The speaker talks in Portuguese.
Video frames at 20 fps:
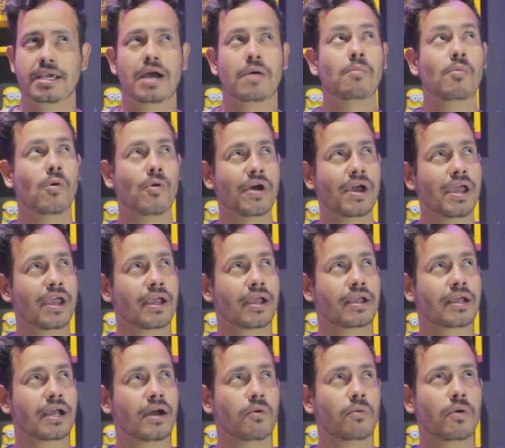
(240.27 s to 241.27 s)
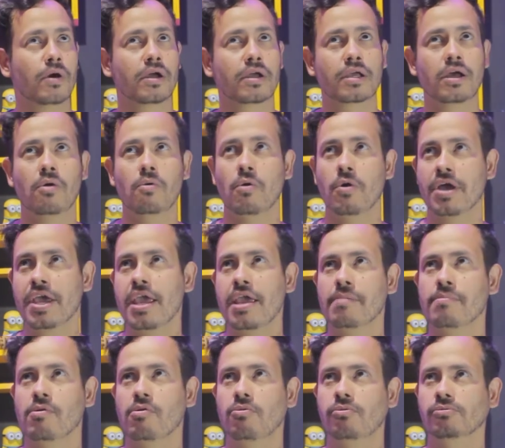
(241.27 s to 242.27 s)
Calmon, Cal, Calmon
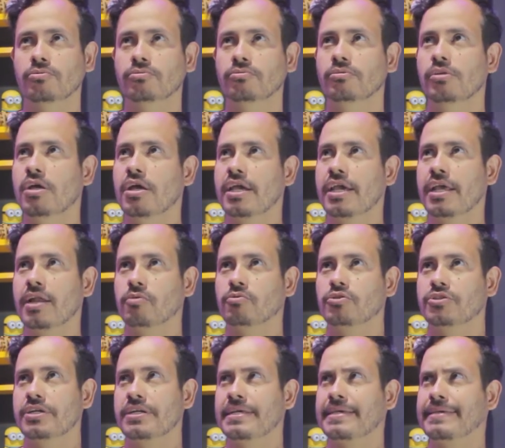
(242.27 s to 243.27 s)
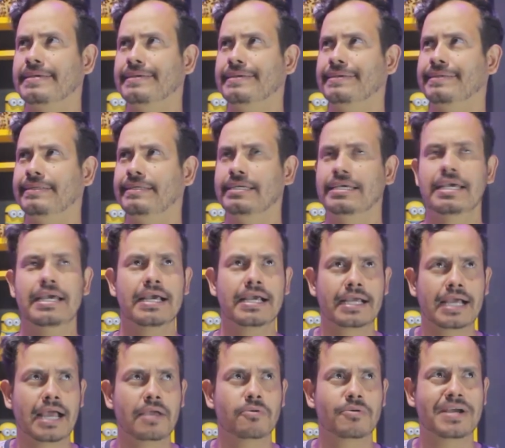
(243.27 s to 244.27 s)
Raymond, Reynolds Vernichini,
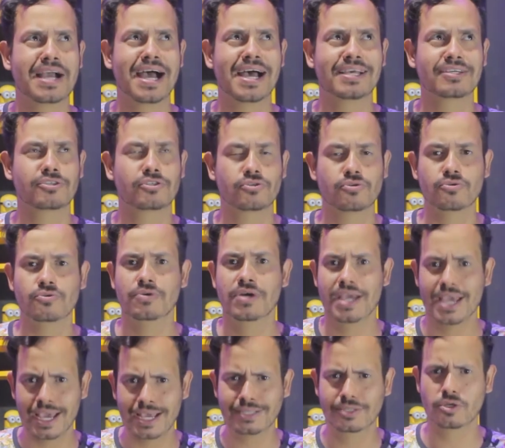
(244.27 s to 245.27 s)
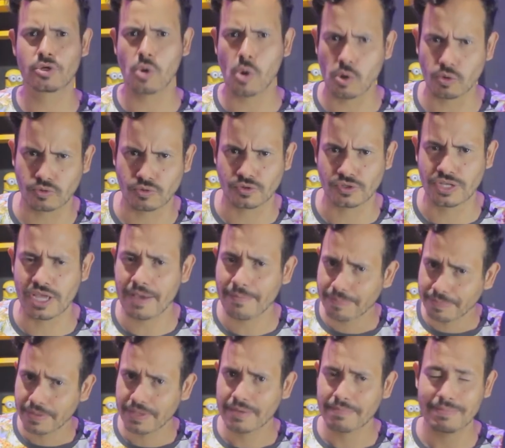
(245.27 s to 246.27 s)
Caio Castro, entre outros, né?
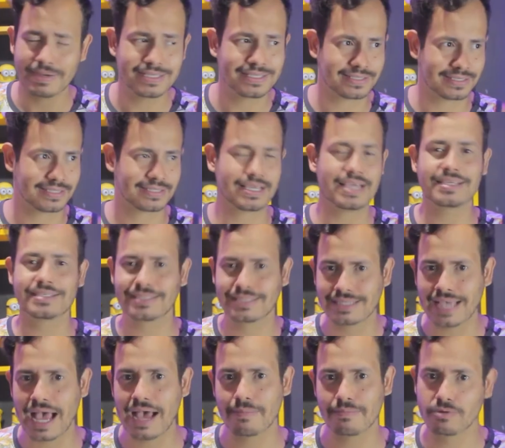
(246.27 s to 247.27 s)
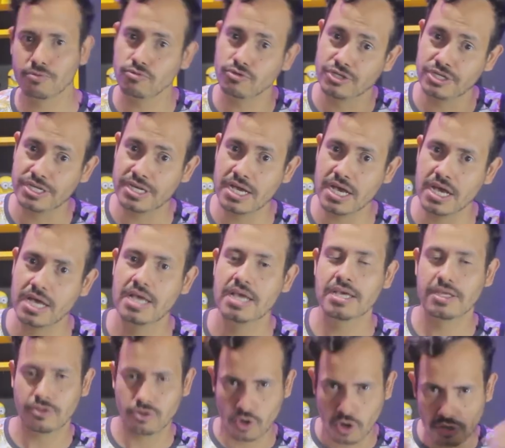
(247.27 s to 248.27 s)
Mas quem sabe um dia
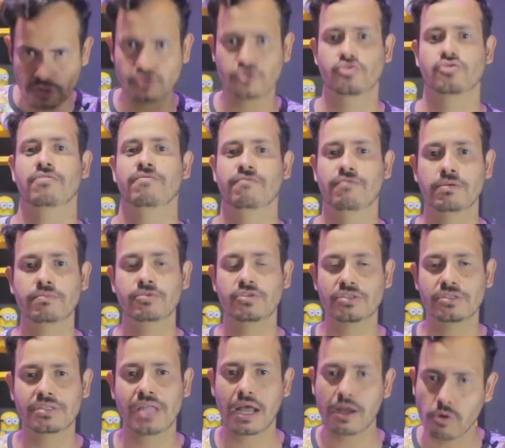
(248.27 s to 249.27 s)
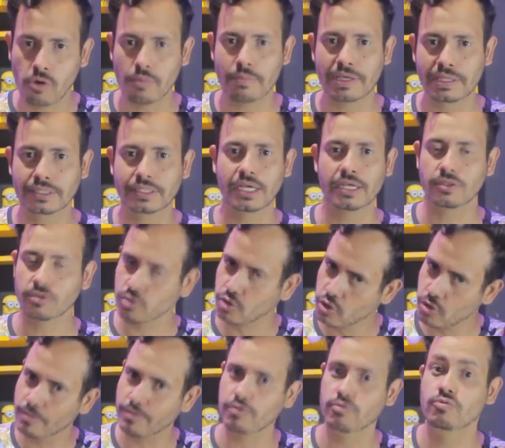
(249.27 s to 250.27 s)
nós vamos estar comentando
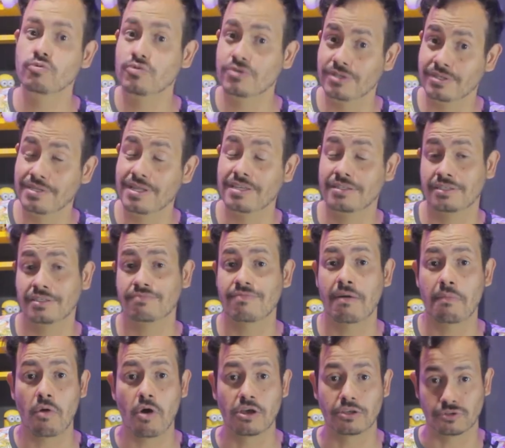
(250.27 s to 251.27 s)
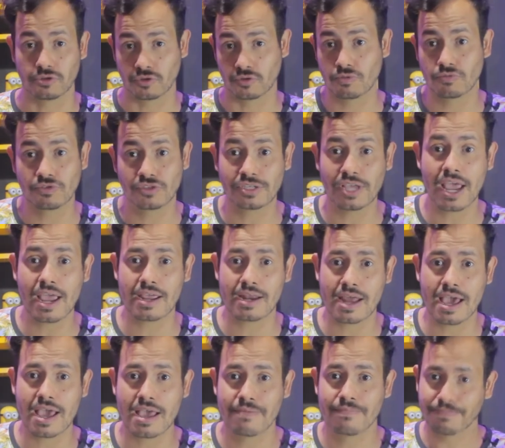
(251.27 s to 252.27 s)
sobre o nudes desses famosos? Não sei,
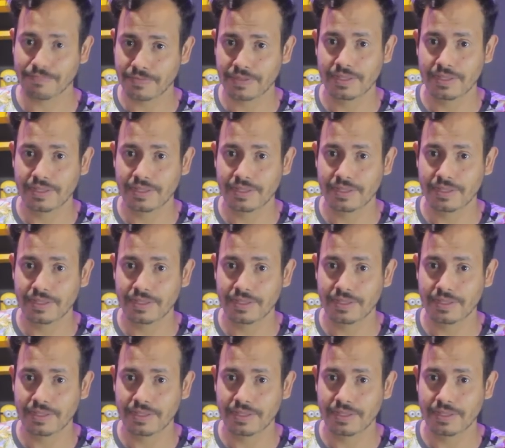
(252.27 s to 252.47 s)
né?